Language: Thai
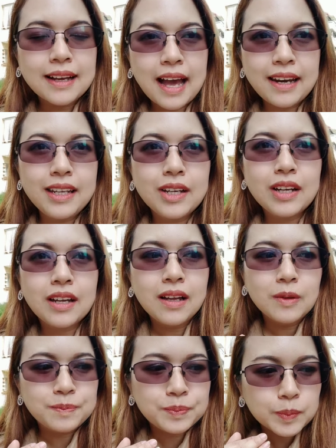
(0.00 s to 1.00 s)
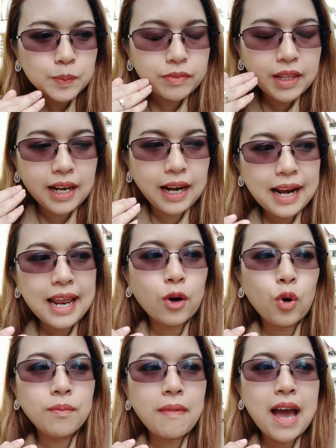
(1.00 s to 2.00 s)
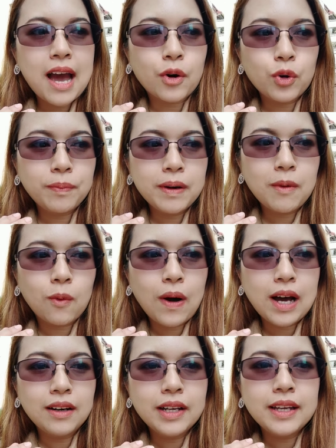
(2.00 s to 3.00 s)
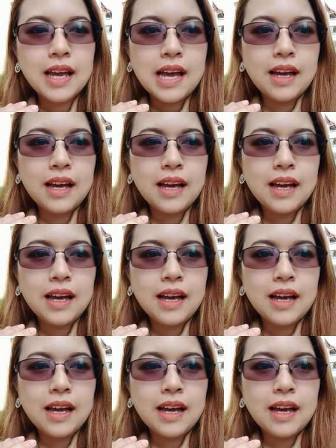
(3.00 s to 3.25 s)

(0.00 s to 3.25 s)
การที่หลายๆคนมาหาครูเปิ้ลบอกว่าเฮ้ย